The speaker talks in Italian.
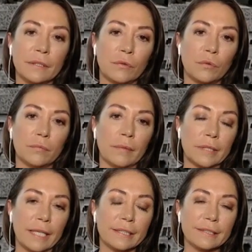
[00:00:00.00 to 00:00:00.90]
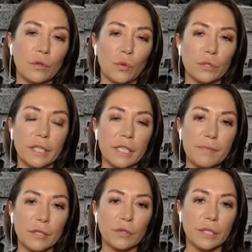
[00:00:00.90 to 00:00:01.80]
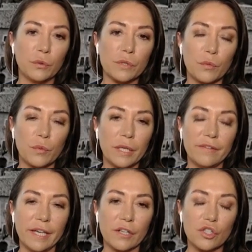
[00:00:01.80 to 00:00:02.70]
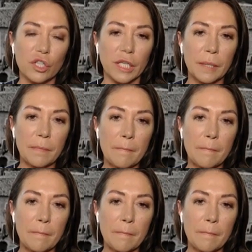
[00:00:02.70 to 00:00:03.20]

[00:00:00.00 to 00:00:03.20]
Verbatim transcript: sec- materie seconde rispetto a chi usa quelle vergini?